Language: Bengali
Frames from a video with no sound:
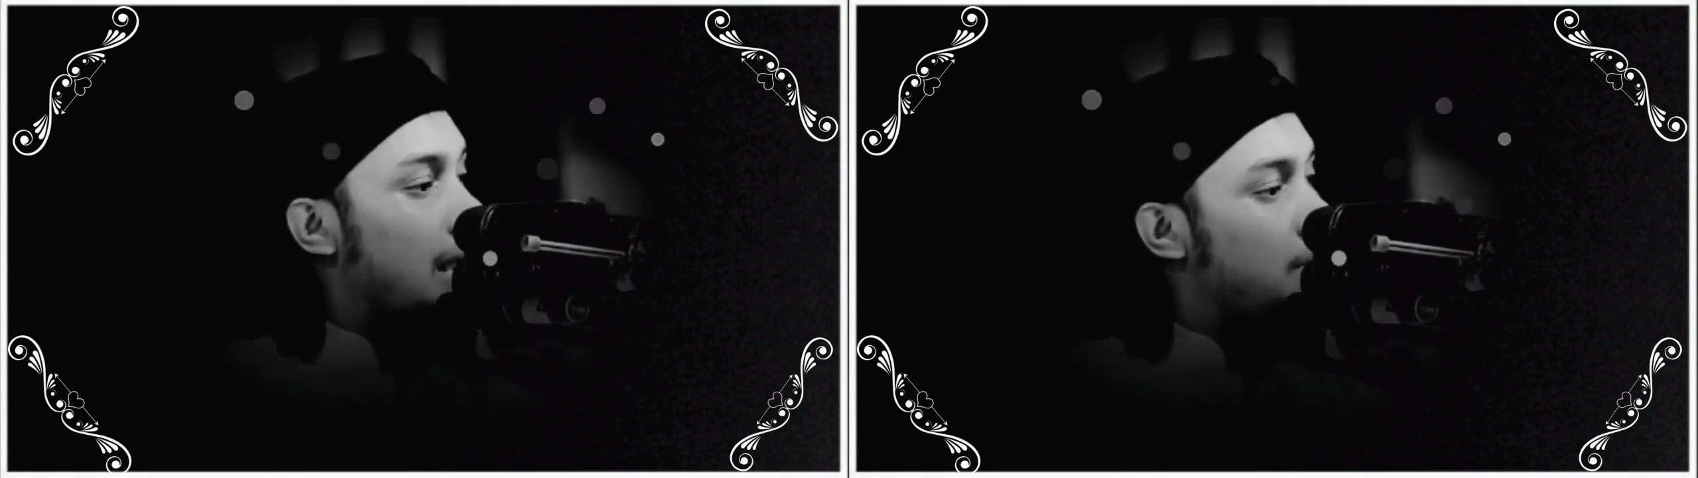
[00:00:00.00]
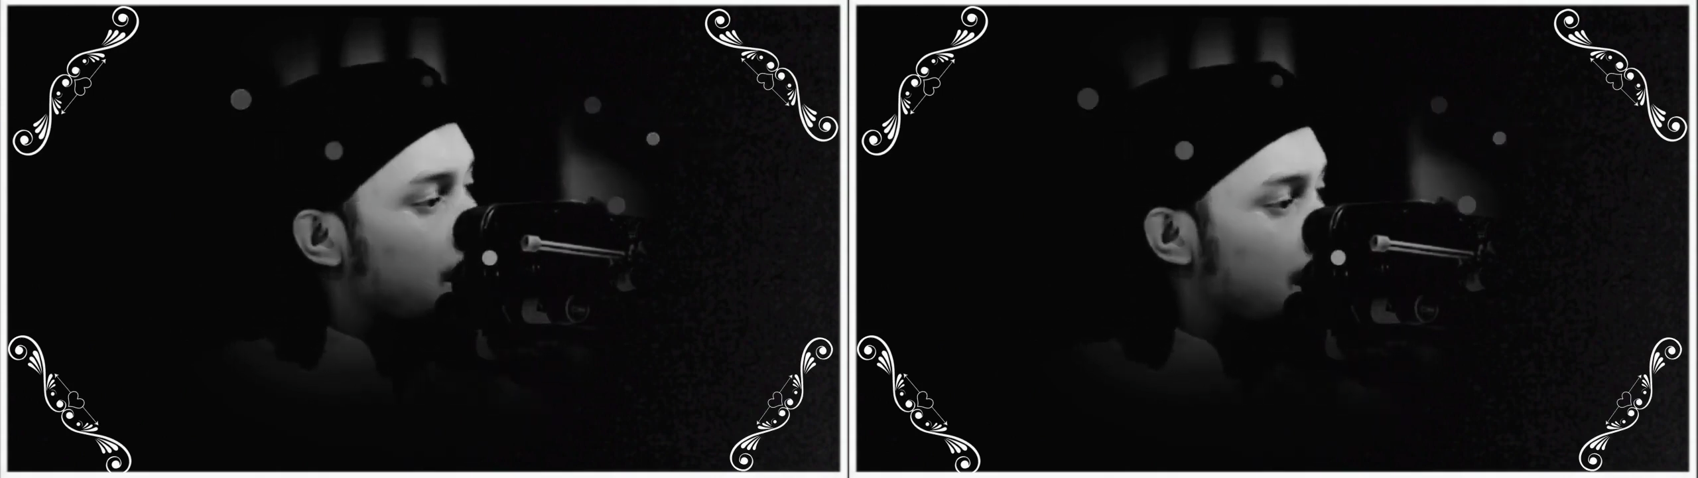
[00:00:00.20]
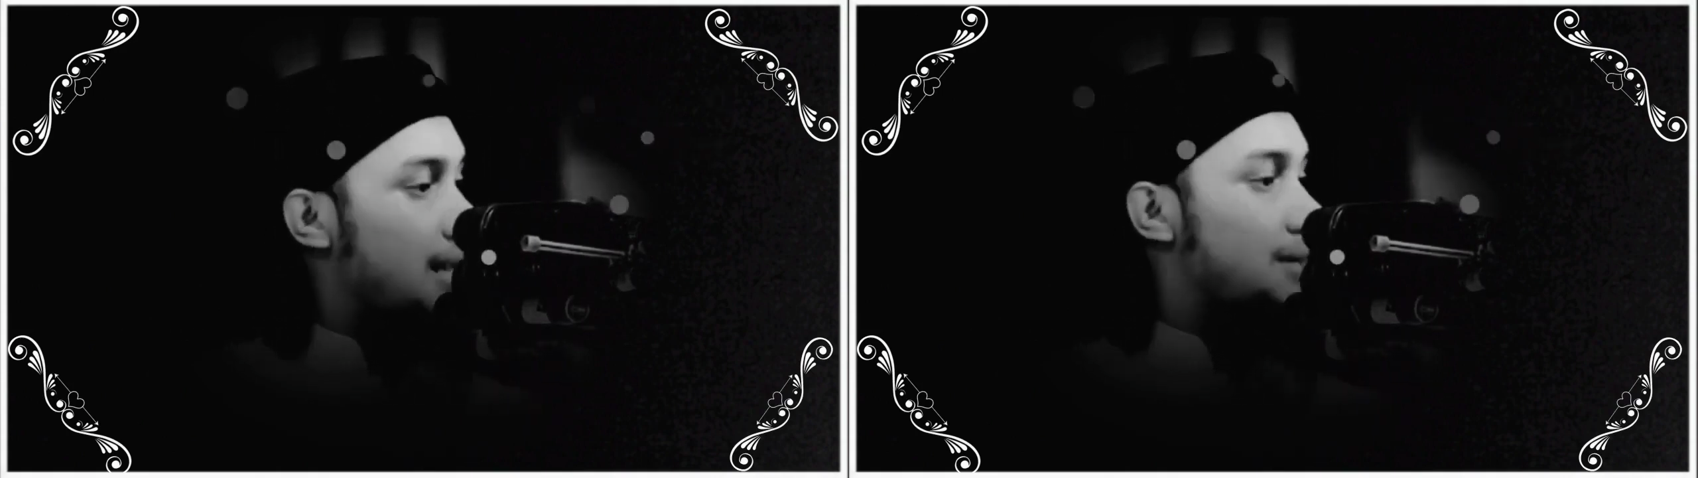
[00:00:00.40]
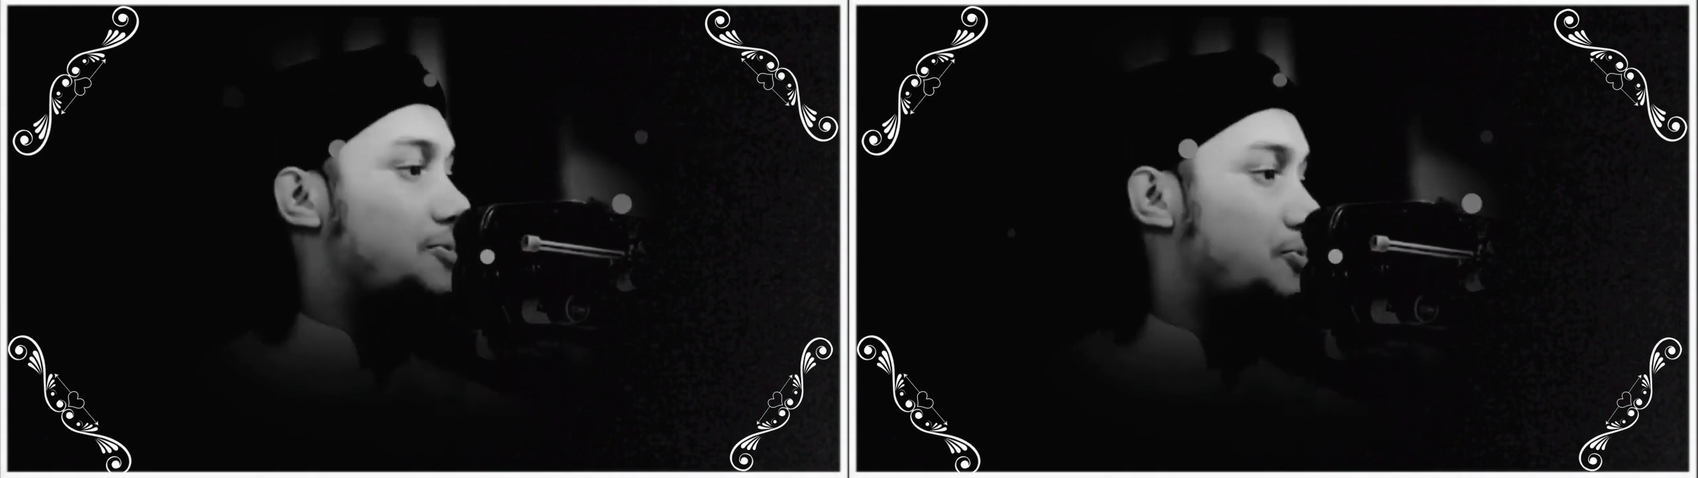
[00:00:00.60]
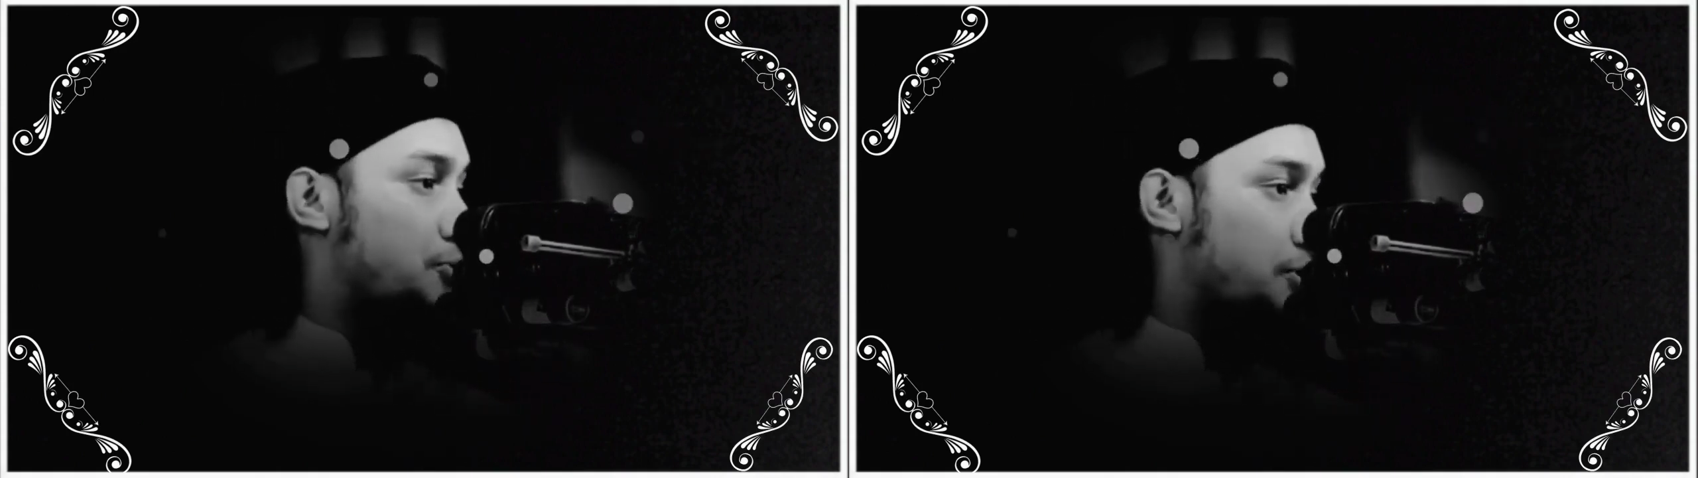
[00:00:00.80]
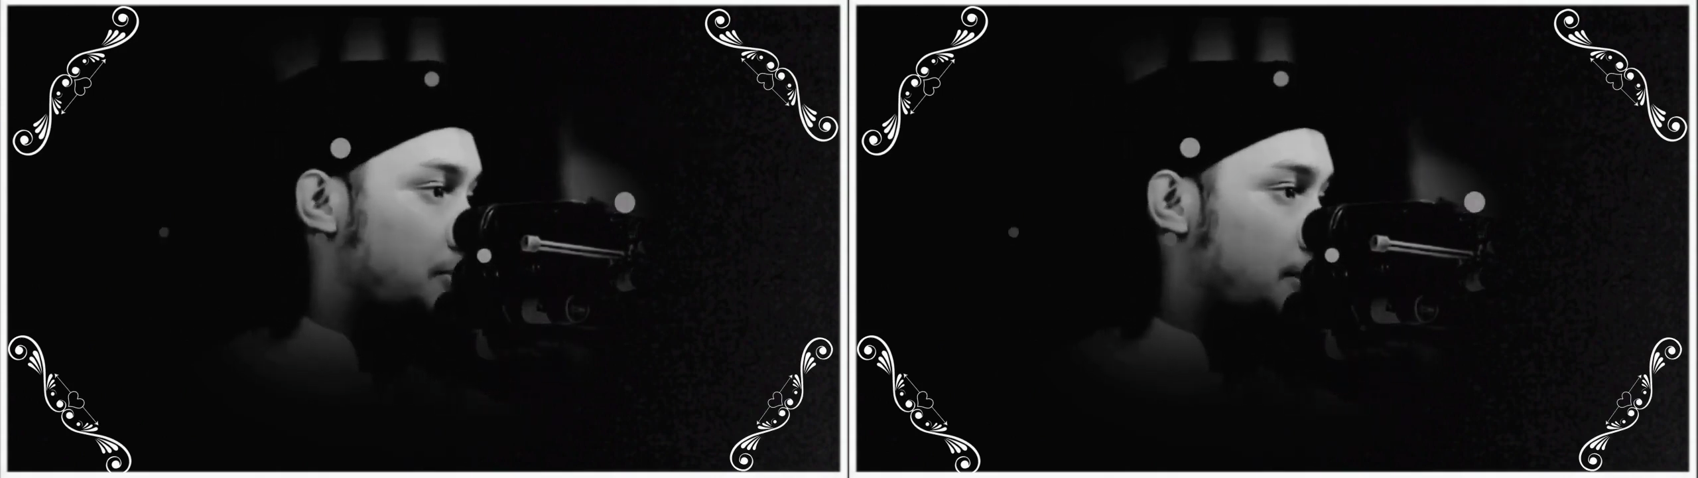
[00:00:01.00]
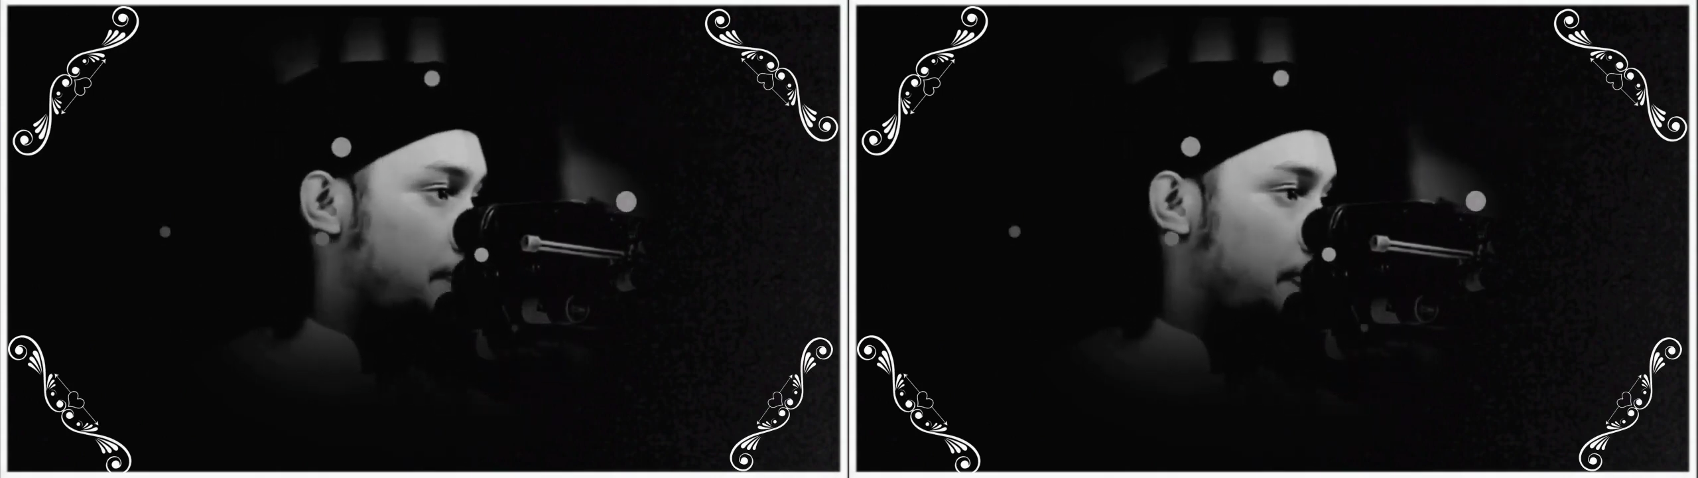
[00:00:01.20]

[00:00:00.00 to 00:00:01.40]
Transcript: আবার আল্লাহ মাফ করে দেবে